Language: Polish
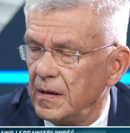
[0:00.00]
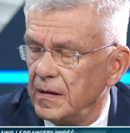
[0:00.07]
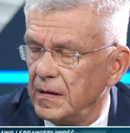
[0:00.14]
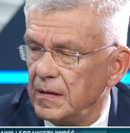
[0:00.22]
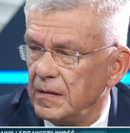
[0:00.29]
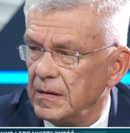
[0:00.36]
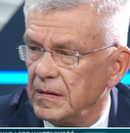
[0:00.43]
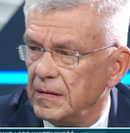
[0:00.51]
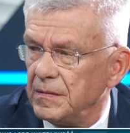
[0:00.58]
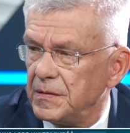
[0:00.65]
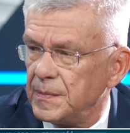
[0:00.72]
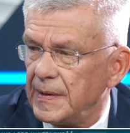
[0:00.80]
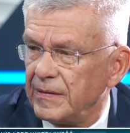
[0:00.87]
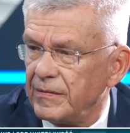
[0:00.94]

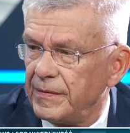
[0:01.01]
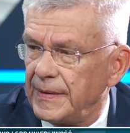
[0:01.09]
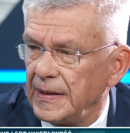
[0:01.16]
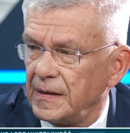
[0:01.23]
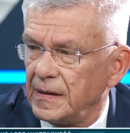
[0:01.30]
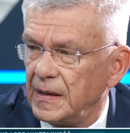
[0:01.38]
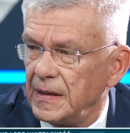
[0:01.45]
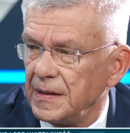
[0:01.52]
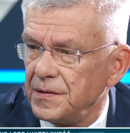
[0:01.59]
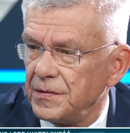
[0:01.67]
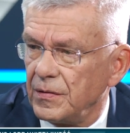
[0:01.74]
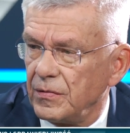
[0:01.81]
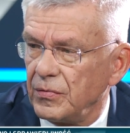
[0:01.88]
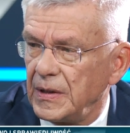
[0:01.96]
E, sprawowania
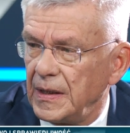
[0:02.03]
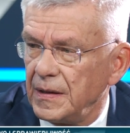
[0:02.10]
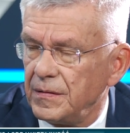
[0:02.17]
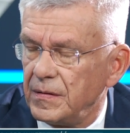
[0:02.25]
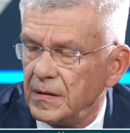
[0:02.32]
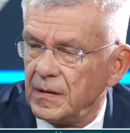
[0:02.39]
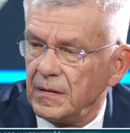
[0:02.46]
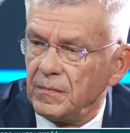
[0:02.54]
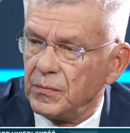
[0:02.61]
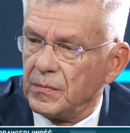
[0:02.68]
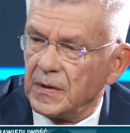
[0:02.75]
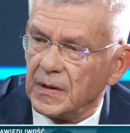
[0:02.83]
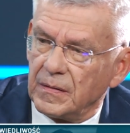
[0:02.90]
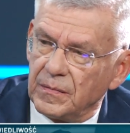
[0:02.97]
nadzoru nad e,
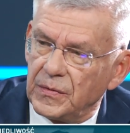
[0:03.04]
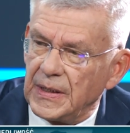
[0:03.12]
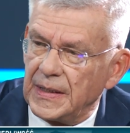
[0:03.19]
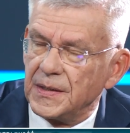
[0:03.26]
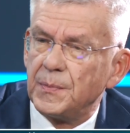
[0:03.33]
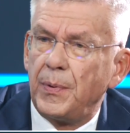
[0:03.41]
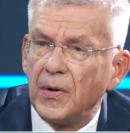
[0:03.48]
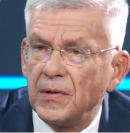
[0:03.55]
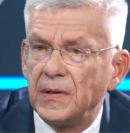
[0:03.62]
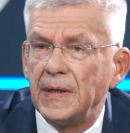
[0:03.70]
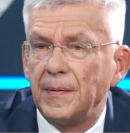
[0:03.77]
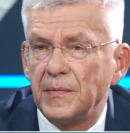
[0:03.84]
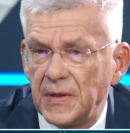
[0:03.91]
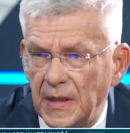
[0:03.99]
no,
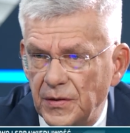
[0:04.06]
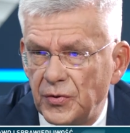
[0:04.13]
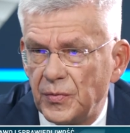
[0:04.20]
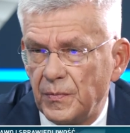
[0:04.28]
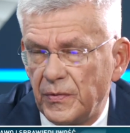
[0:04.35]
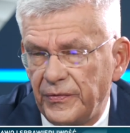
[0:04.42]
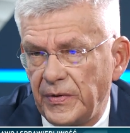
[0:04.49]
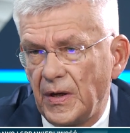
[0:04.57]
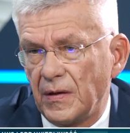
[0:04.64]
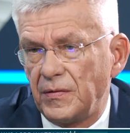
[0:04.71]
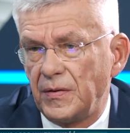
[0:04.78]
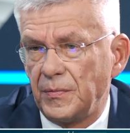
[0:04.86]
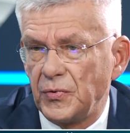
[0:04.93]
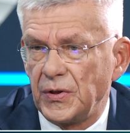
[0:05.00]
transportem też mówi
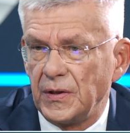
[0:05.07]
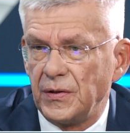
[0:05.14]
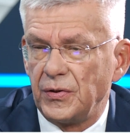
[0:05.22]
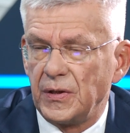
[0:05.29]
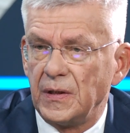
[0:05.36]
o tym, że... że...